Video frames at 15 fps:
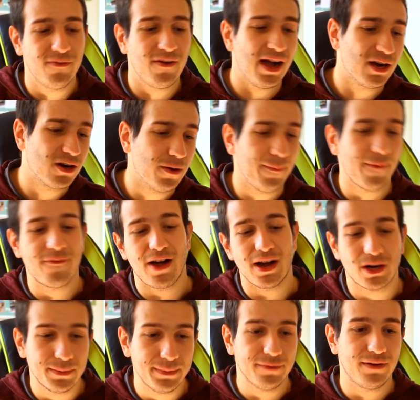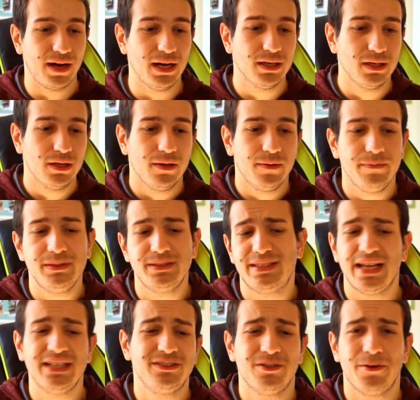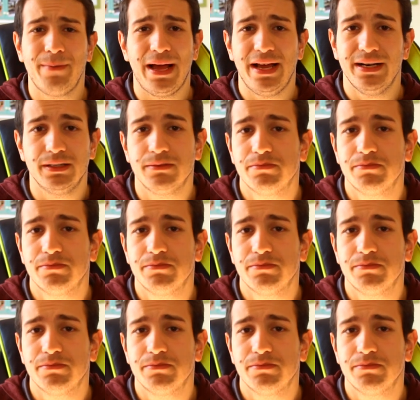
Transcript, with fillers: va, come va, come va? Mi sento bene,